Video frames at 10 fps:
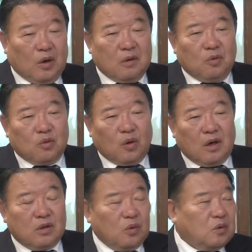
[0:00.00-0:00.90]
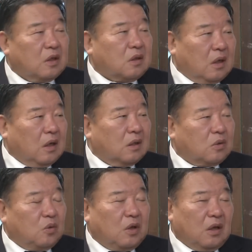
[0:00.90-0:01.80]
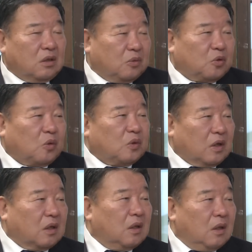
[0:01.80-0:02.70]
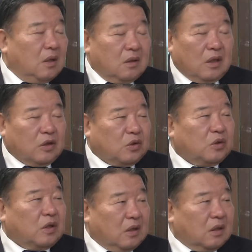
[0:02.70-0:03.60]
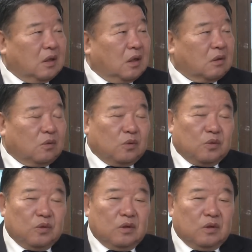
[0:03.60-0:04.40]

あれも取られそうになったら、ええ、そこだけはしぶとくね、ええ、抱きついてね、ええ、あの